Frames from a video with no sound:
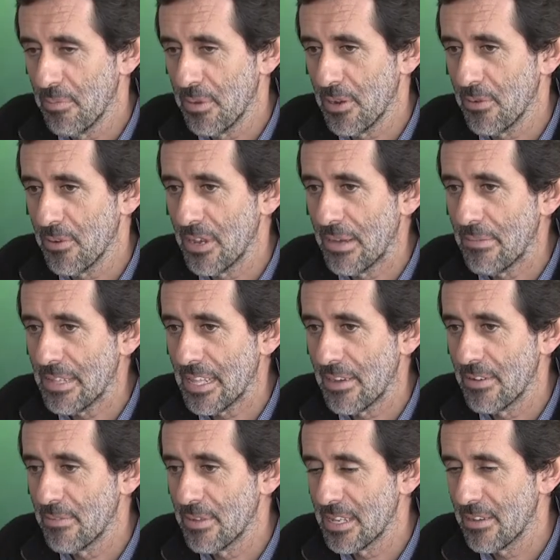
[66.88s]
pero bueno,
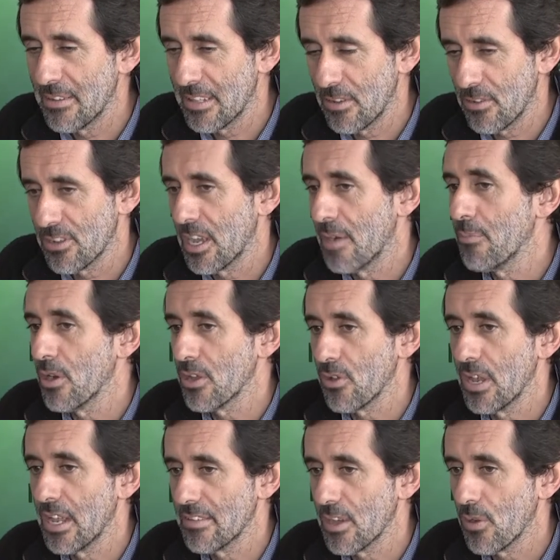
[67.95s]
lamentablemente a veces no llegamos a
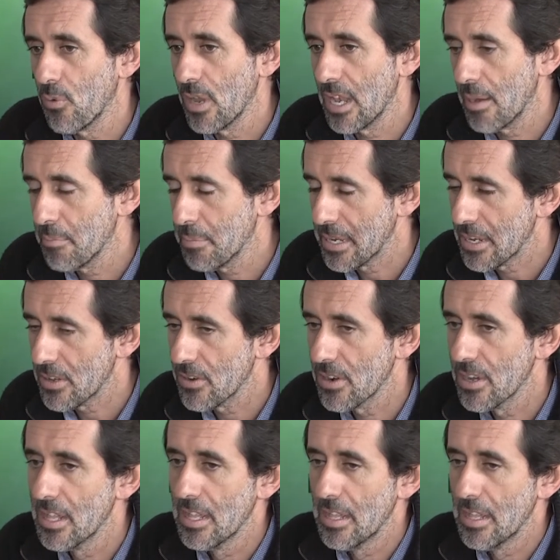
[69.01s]
todas las escuelas, pero,